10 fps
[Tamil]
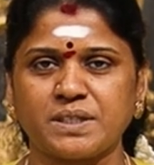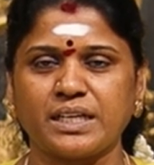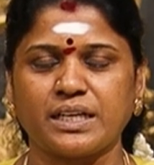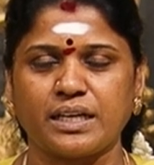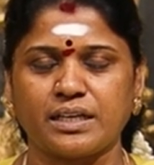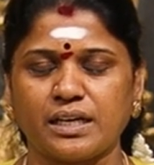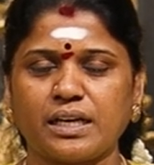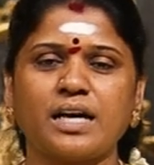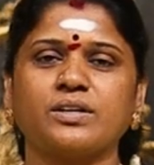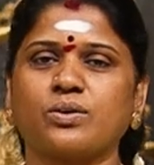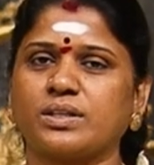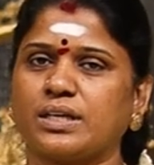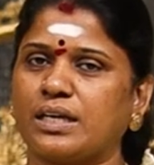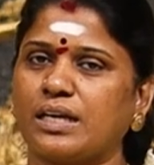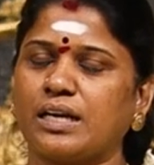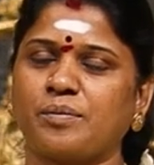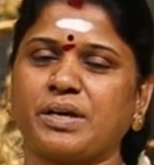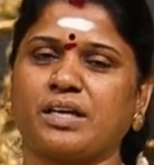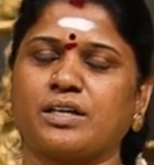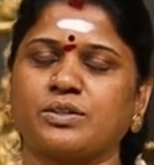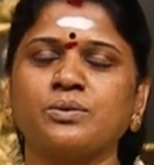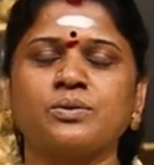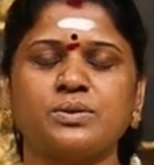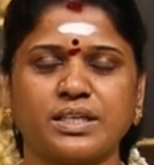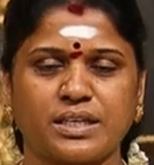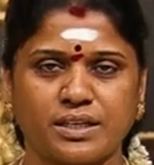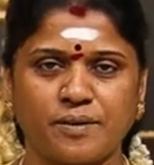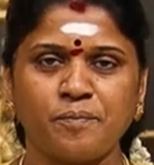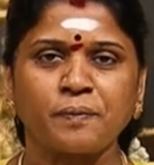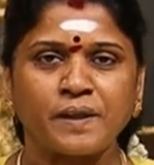வெப்சைட்டில் என்னெல்லாம் இருக்கோ அது எல்லாமே காட்டும் நீங்கள்